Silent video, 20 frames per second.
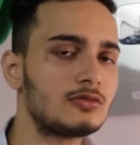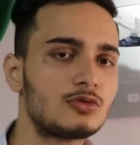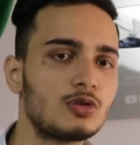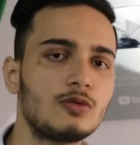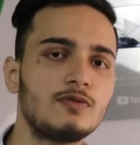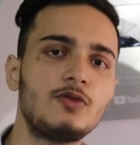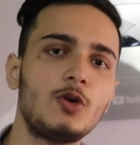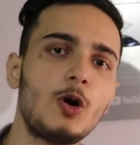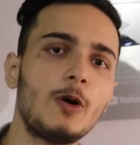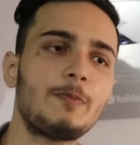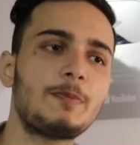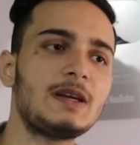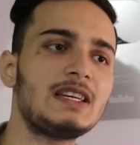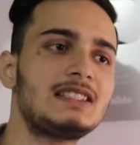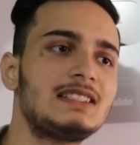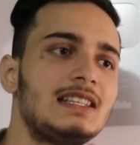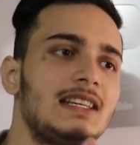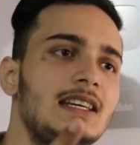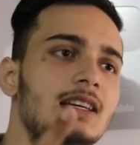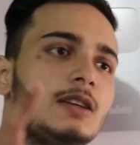तो वो
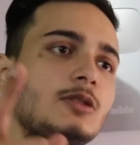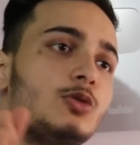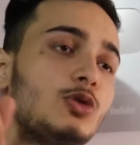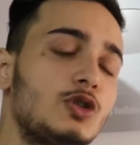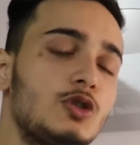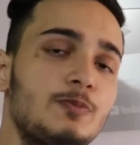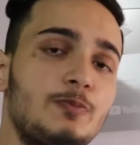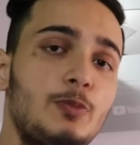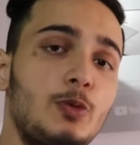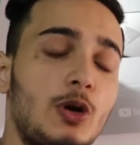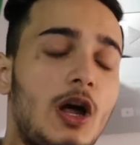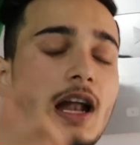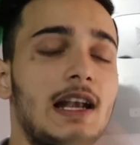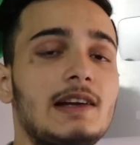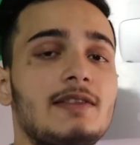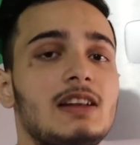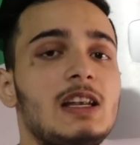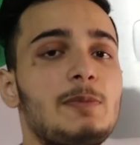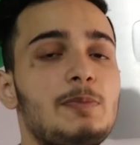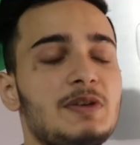पीसी उस
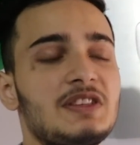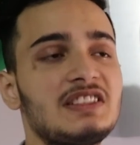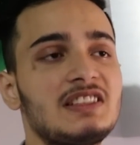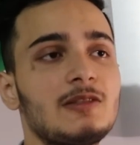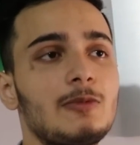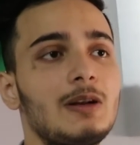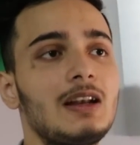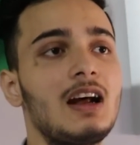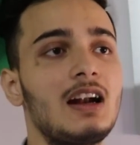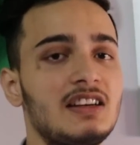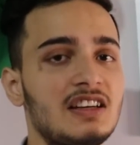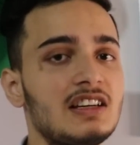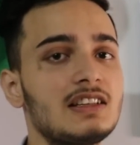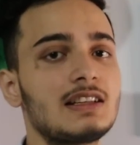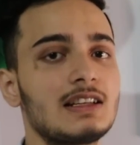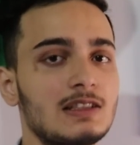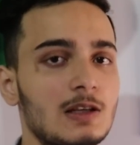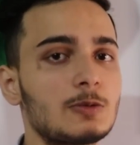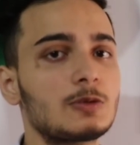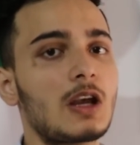पुराने वाले पीसी से मैंने
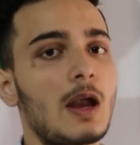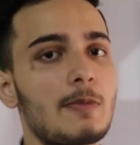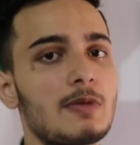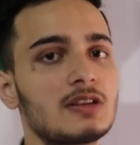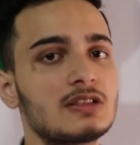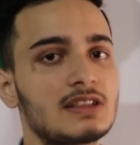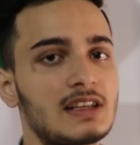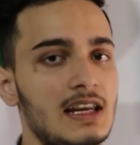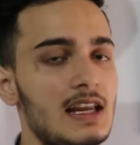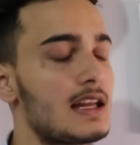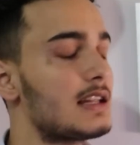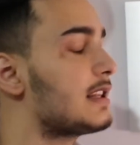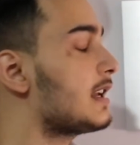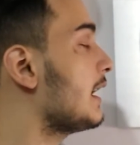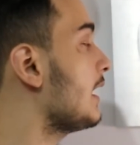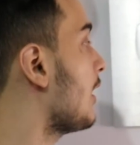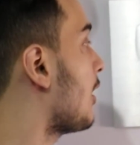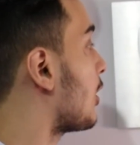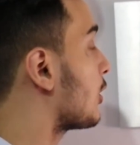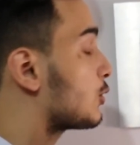100 के सब्सक्राइबर्स किए
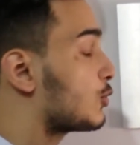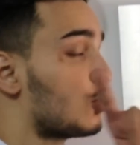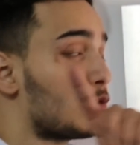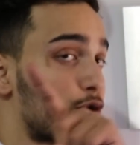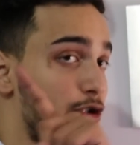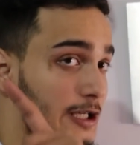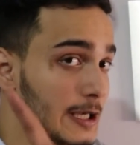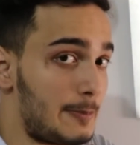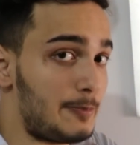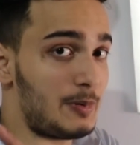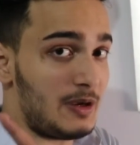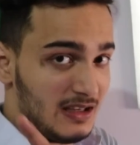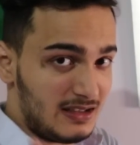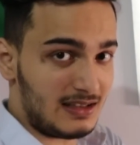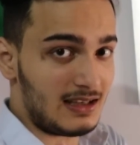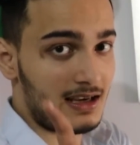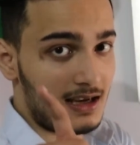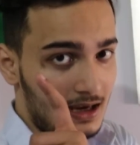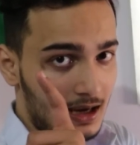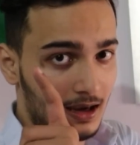थे और उसी
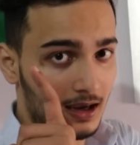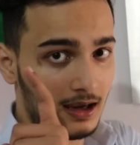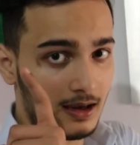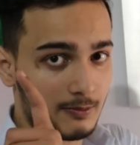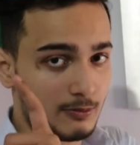पीसी के